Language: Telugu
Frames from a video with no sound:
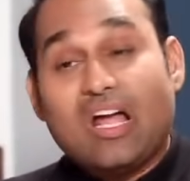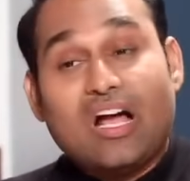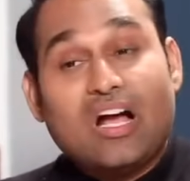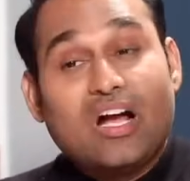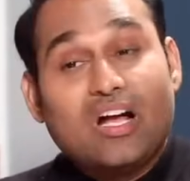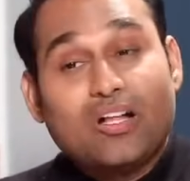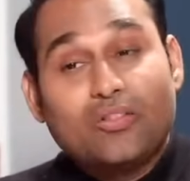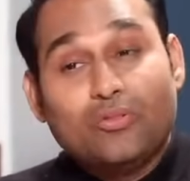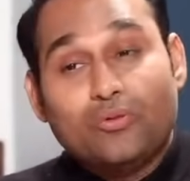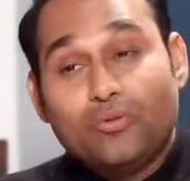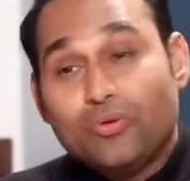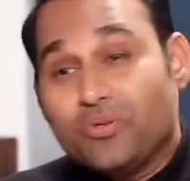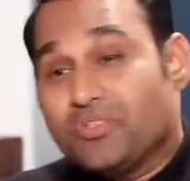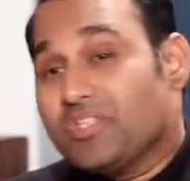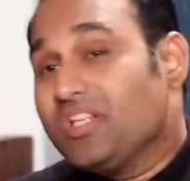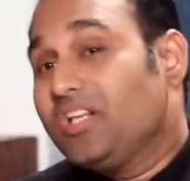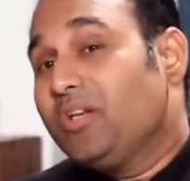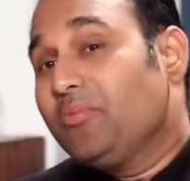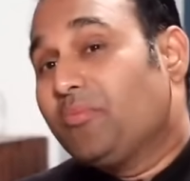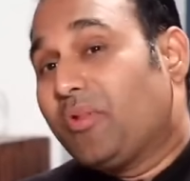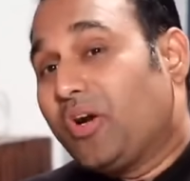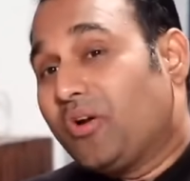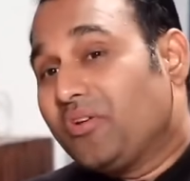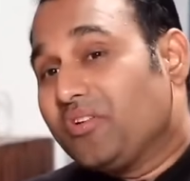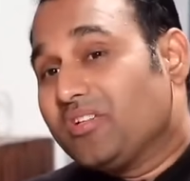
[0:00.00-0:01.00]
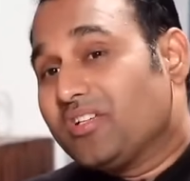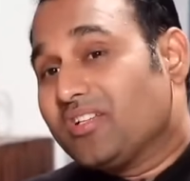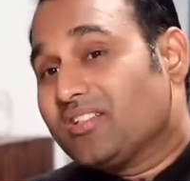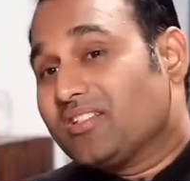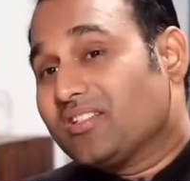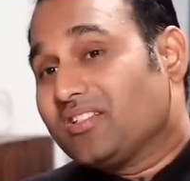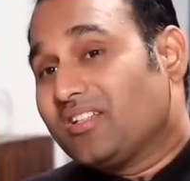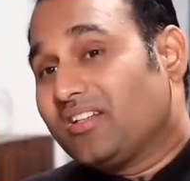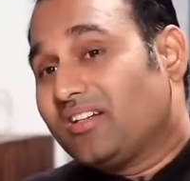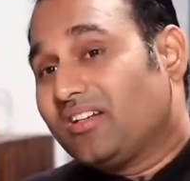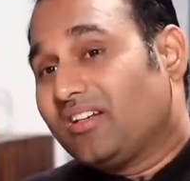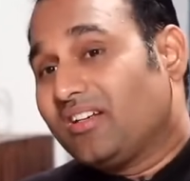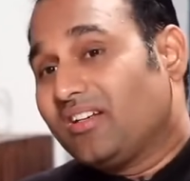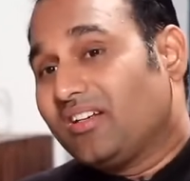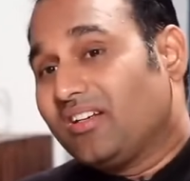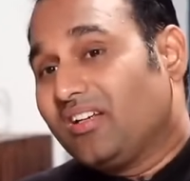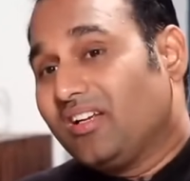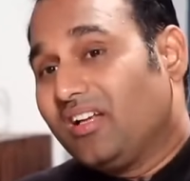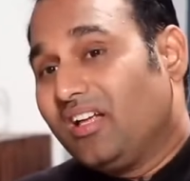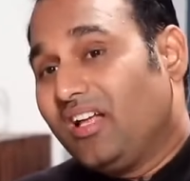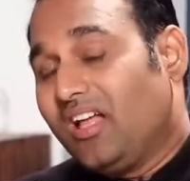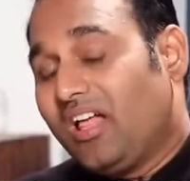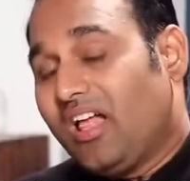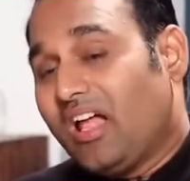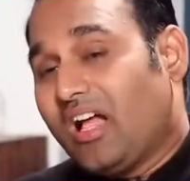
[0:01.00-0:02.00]
ఆ దోశల్ని పాడు చేస్తారండి
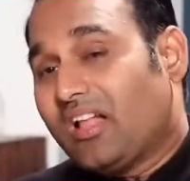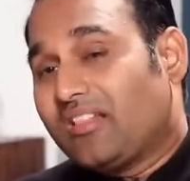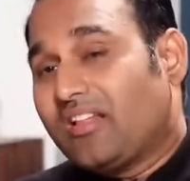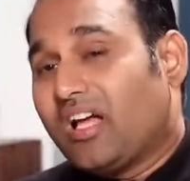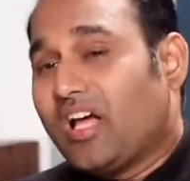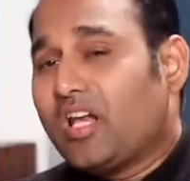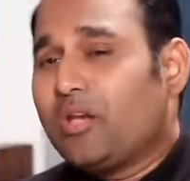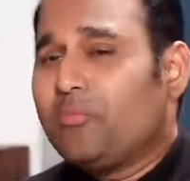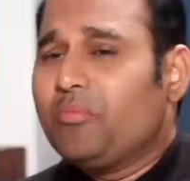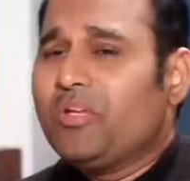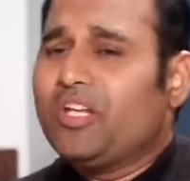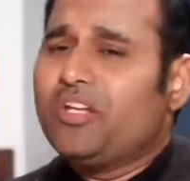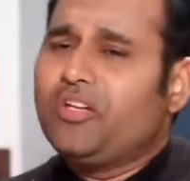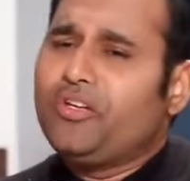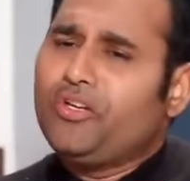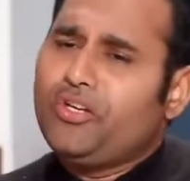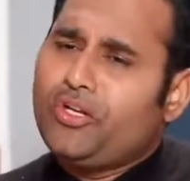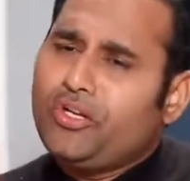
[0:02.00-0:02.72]
దాని మీద